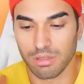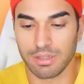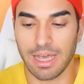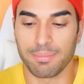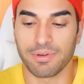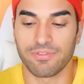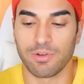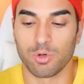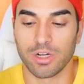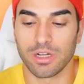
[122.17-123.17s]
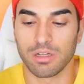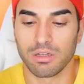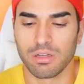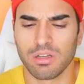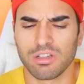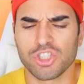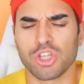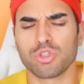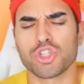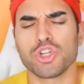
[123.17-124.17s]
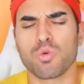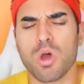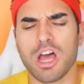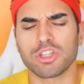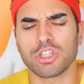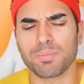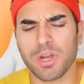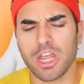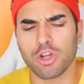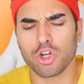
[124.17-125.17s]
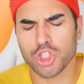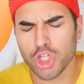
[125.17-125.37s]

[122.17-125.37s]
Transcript: Dai per favore 150 ti prego